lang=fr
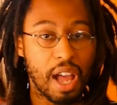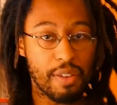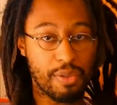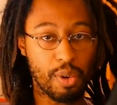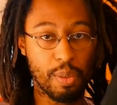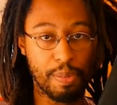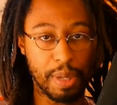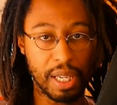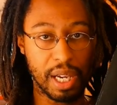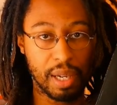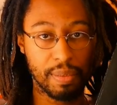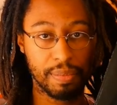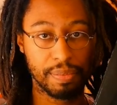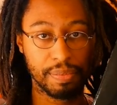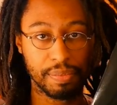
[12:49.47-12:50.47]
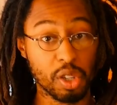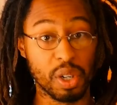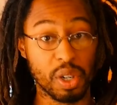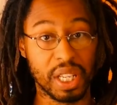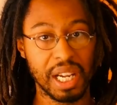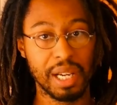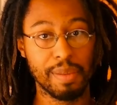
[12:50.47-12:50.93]
Afropéa,
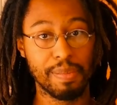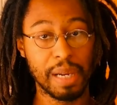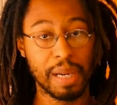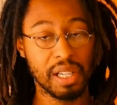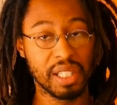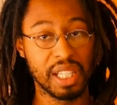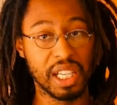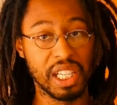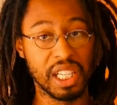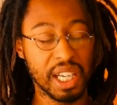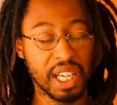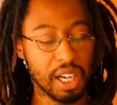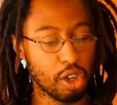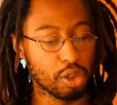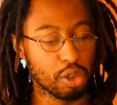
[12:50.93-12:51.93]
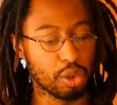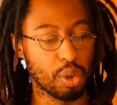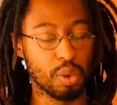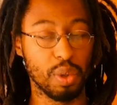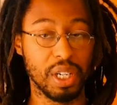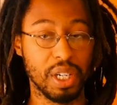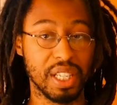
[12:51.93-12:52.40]
dans lequel elle parle des liens
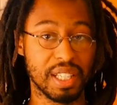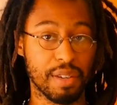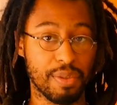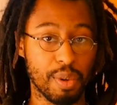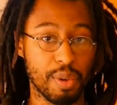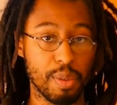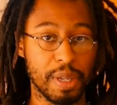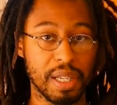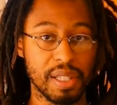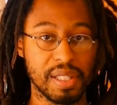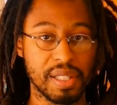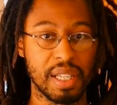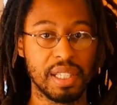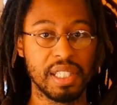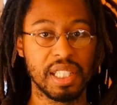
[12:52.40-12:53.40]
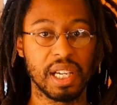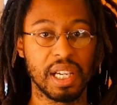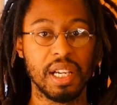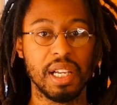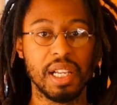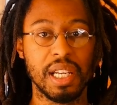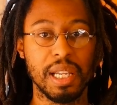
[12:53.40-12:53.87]
entre les Afropéens,
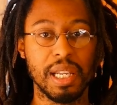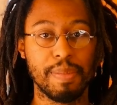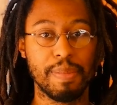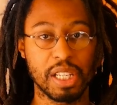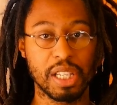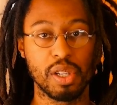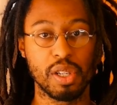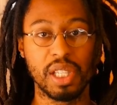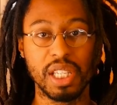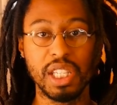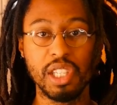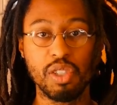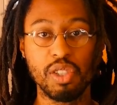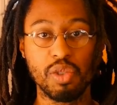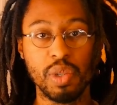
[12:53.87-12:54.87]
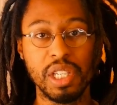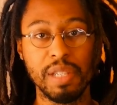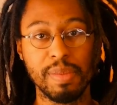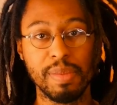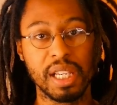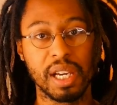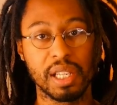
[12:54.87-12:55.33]
c'est-à-dire les personnes issues de
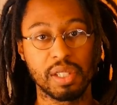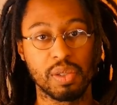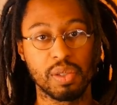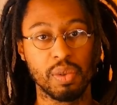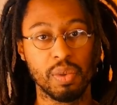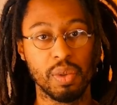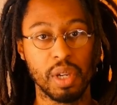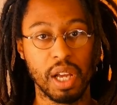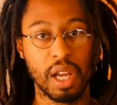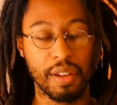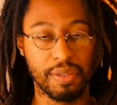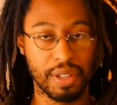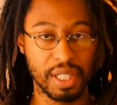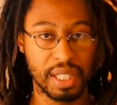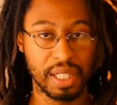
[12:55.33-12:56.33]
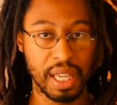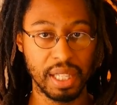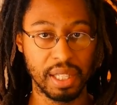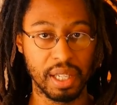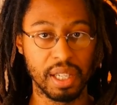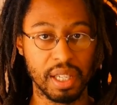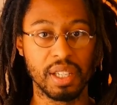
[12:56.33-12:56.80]
l'immigration
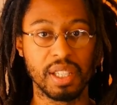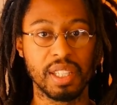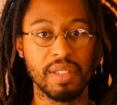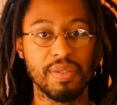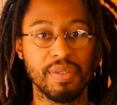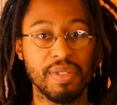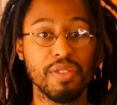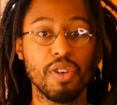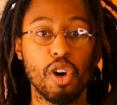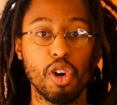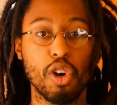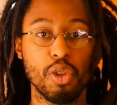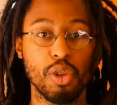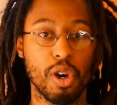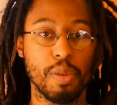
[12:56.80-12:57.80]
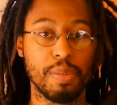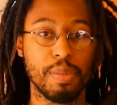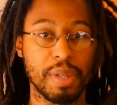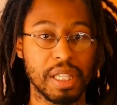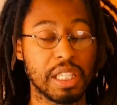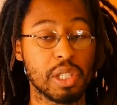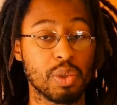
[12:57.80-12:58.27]
africaine qui vivent en
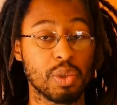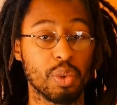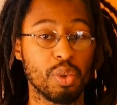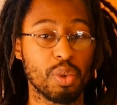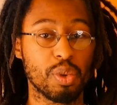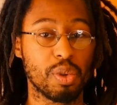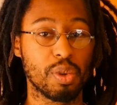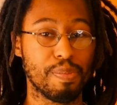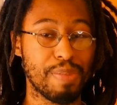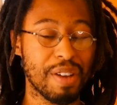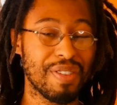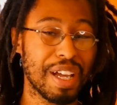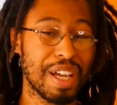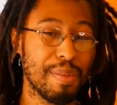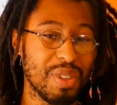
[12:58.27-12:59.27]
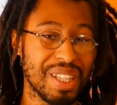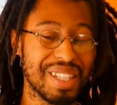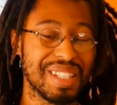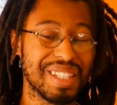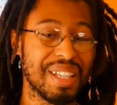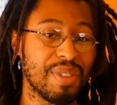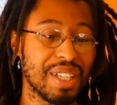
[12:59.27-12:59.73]
Europe et qui sont donc pas vraiment
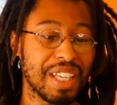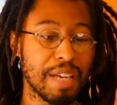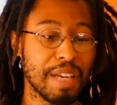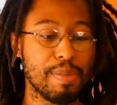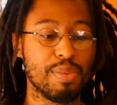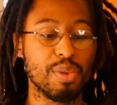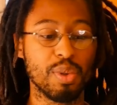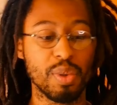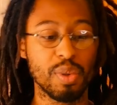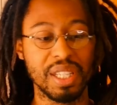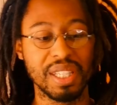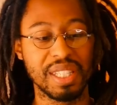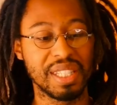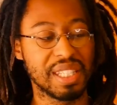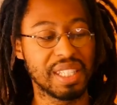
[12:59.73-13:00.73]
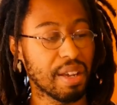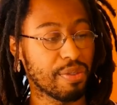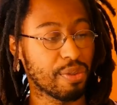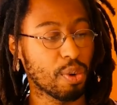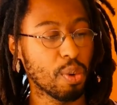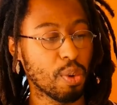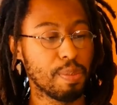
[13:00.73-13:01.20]
des Africains, mais plutôt des
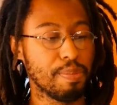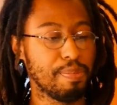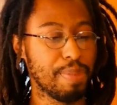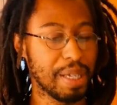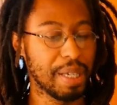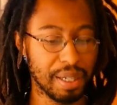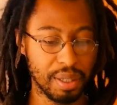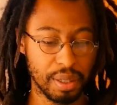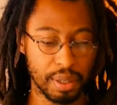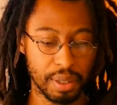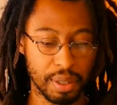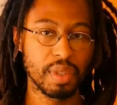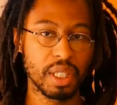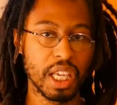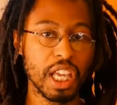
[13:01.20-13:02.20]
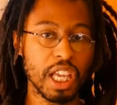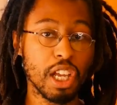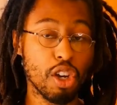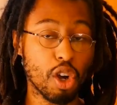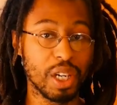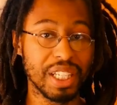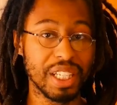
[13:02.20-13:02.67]
Afropéens, et
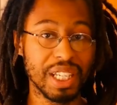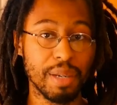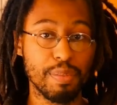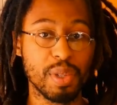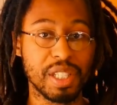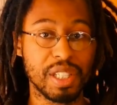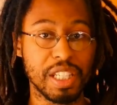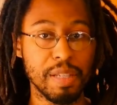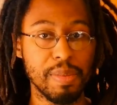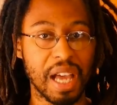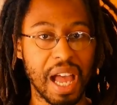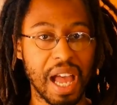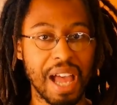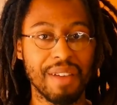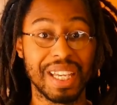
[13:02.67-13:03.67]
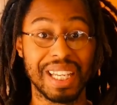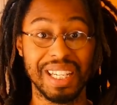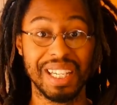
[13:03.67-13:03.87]
leurs liens possibles avec